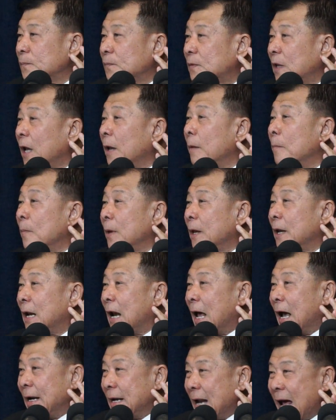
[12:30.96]
ที่มี
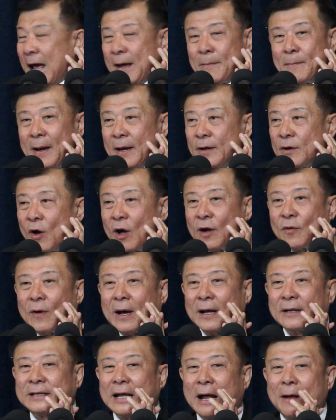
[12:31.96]
รายได้ไม่น้อยก
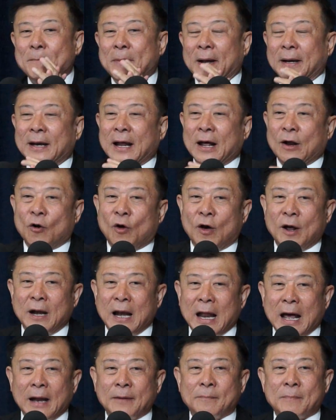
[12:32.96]
ว่า
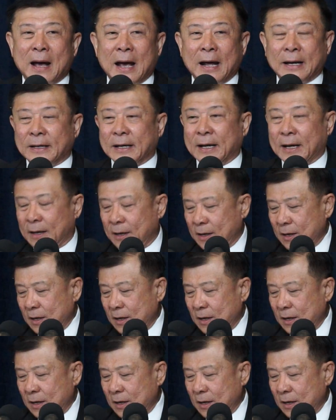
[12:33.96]
3,500 ล้านบาทเนี่ย